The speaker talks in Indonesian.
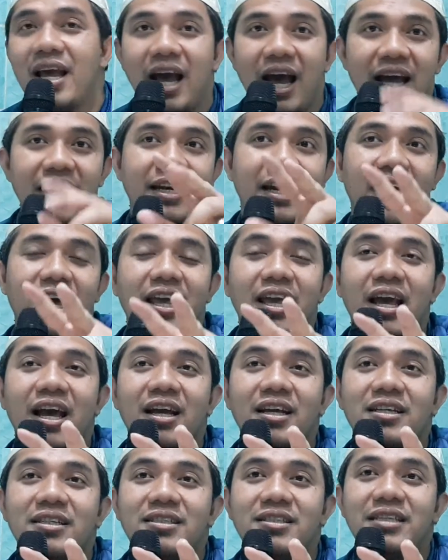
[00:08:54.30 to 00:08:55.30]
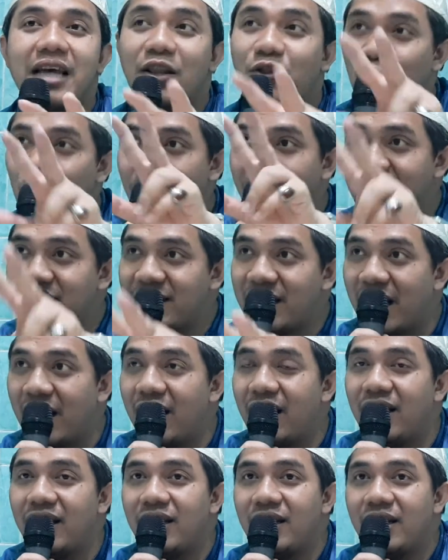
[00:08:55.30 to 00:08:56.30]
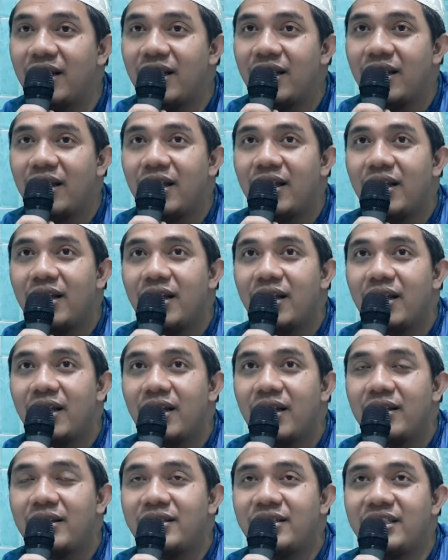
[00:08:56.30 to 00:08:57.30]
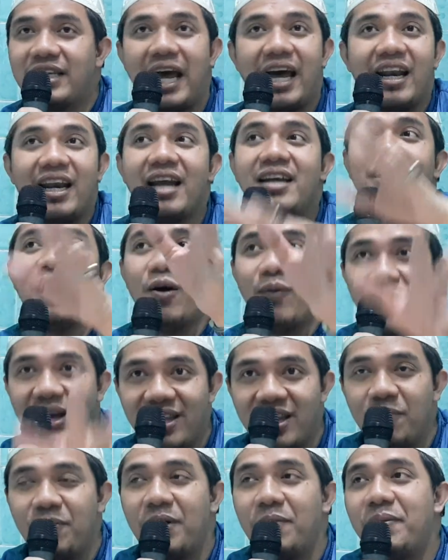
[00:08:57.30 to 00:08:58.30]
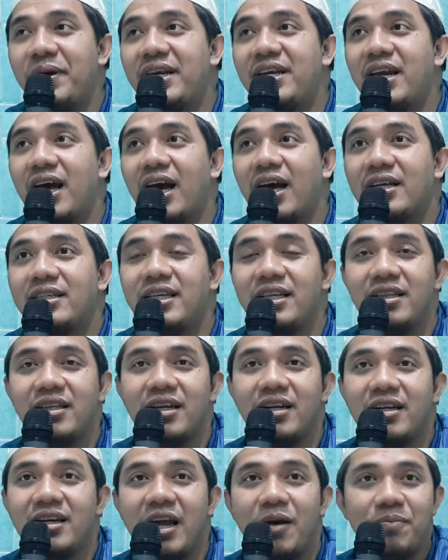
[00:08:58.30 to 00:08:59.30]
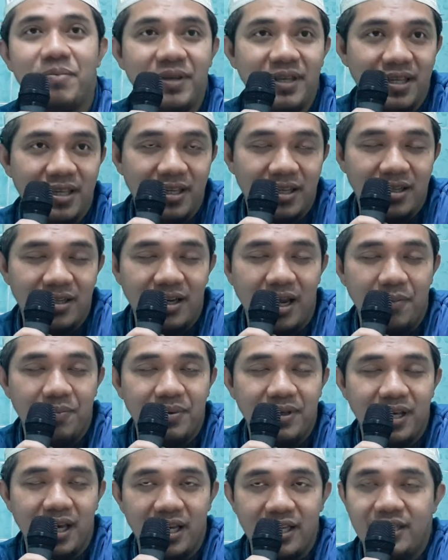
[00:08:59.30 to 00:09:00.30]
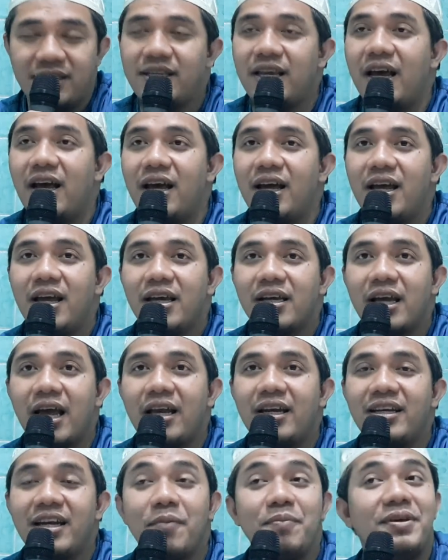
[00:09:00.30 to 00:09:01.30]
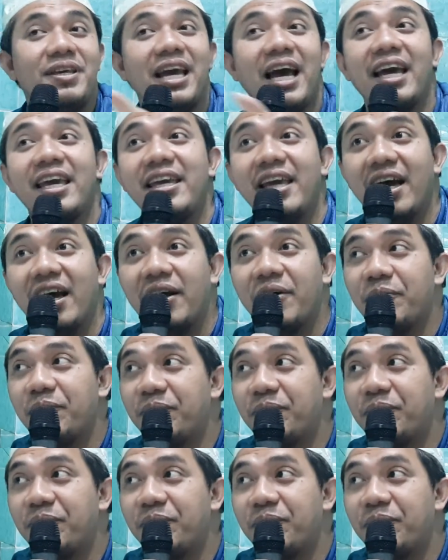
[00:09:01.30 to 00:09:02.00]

Ada yang satu masa cara dakwahnya berbeda. Sinten Nabi Nabi Isa kali Nabi Yahya.